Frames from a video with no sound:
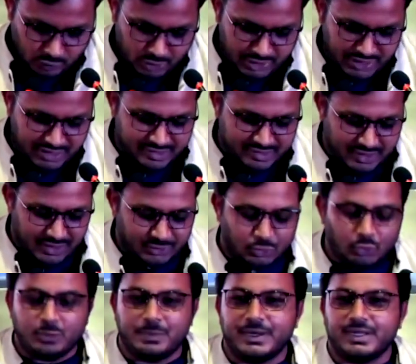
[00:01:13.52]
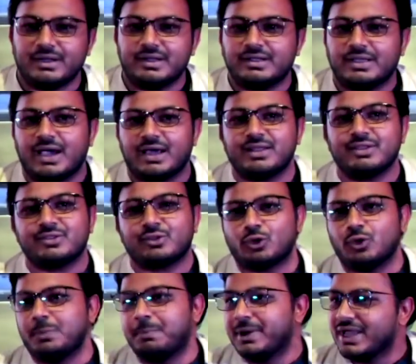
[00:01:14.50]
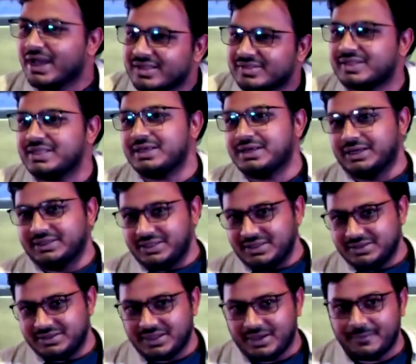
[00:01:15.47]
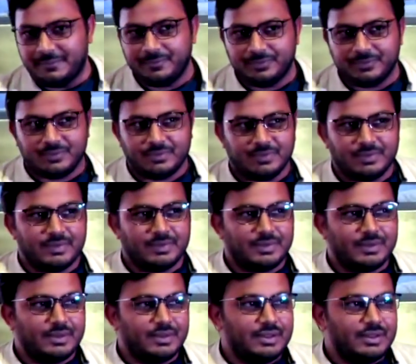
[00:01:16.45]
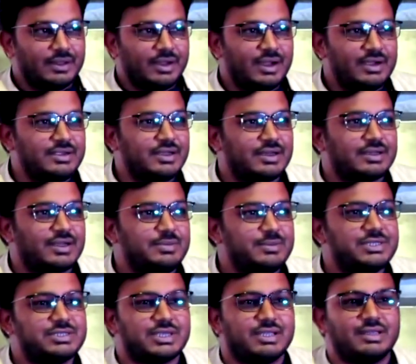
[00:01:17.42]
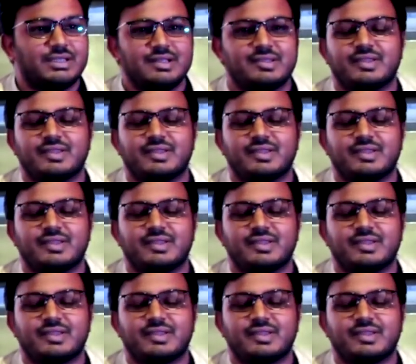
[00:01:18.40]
19 अक्टूबर 1882 का दिन था हंटर कमीशन के